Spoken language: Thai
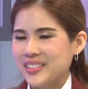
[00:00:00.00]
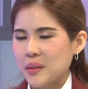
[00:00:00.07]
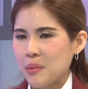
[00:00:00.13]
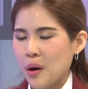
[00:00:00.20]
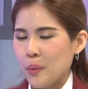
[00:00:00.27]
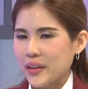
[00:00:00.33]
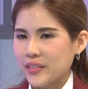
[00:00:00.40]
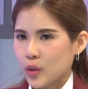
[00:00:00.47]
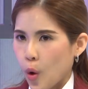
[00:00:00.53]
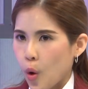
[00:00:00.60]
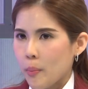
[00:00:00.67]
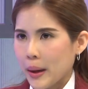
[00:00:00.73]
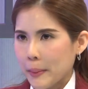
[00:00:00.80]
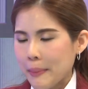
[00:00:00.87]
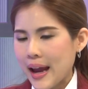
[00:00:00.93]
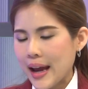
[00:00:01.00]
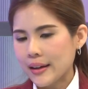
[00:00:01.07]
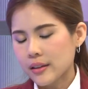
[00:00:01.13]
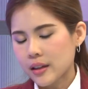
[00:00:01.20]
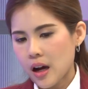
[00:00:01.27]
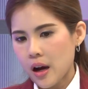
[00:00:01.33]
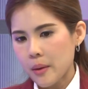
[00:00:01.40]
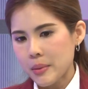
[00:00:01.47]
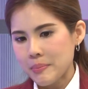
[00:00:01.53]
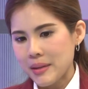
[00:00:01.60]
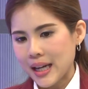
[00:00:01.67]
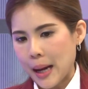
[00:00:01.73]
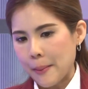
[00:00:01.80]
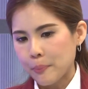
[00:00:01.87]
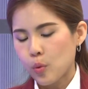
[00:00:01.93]
ต้องบอกว่าโตมากๆแล้วก็มัน
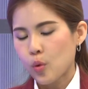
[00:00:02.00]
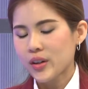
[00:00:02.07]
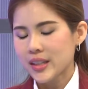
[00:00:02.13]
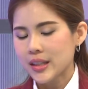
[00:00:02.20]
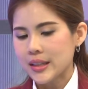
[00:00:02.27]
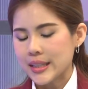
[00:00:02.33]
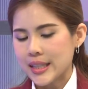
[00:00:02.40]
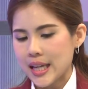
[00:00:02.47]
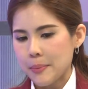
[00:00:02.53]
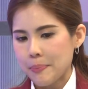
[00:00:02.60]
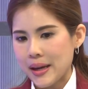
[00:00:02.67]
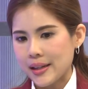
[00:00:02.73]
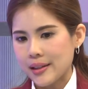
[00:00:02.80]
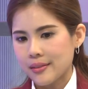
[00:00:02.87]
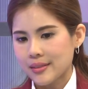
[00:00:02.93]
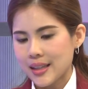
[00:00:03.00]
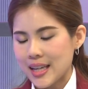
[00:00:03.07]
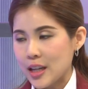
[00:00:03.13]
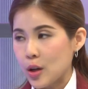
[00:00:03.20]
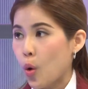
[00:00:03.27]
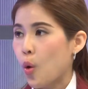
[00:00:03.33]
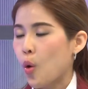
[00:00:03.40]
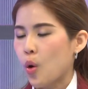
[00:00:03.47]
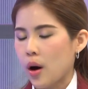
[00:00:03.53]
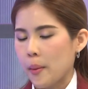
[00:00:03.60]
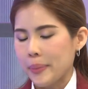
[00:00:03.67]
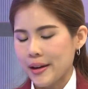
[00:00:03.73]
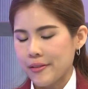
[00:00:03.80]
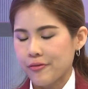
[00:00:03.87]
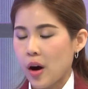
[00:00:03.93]
มีคำพูดหนึ่งที่เป็น CEO ขอ
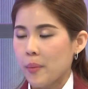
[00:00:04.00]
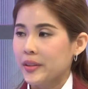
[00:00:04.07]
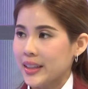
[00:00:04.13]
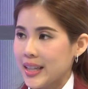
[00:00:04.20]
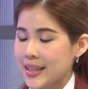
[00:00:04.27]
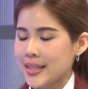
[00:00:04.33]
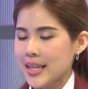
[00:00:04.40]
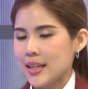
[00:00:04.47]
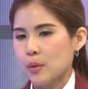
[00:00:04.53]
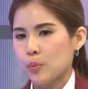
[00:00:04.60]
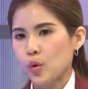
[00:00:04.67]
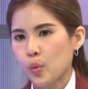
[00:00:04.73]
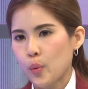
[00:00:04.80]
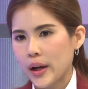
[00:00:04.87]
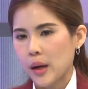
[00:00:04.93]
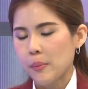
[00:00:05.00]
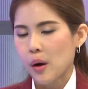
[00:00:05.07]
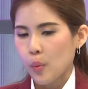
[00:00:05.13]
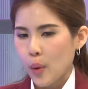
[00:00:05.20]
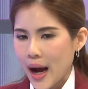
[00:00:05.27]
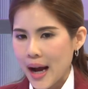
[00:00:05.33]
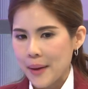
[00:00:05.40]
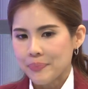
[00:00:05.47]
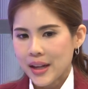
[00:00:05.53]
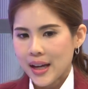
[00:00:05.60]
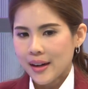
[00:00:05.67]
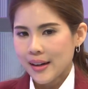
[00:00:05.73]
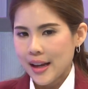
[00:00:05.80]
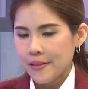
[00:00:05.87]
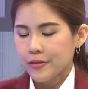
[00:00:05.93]
งแพลตฟอร์มหนึ่งที่จีนเขาพูดไว้เขาบอกว่า
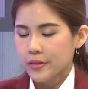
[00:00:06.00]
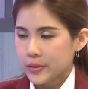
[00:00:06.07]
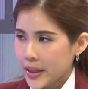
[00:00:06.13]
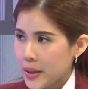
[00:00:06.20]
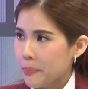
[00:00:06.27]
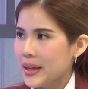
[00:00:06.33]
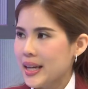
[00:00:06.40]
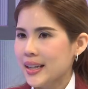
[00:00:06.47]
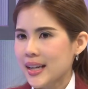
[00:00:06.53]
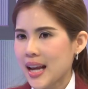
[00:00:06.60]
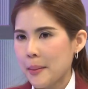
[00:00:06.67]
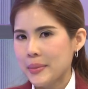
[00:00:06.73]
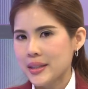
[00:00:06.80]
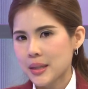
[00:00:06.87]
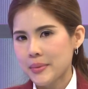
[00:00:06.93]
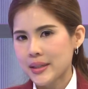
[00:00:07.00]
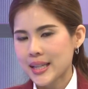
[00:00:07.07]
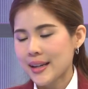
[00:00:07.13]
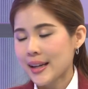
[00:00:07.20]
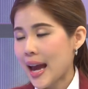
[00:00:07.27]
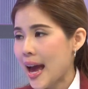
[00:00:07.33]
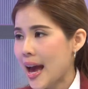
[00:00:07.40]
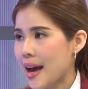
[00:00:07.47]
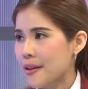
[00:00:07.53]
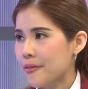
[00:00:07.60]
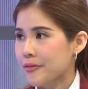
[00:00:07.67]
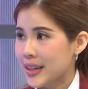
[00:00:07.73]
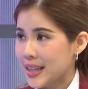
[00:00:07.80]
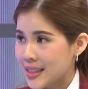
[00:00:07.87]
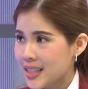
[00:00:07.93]
ไลฟ์สตรีมมิ่งเนี่ยมันจะไม่ใช่แค่
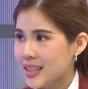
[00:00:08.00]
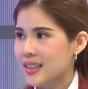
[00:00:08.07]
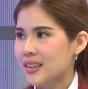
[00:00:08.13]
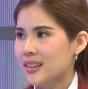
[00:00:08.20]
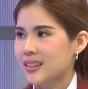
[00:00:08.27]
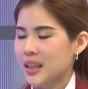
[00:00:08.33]
ฟีเจอร์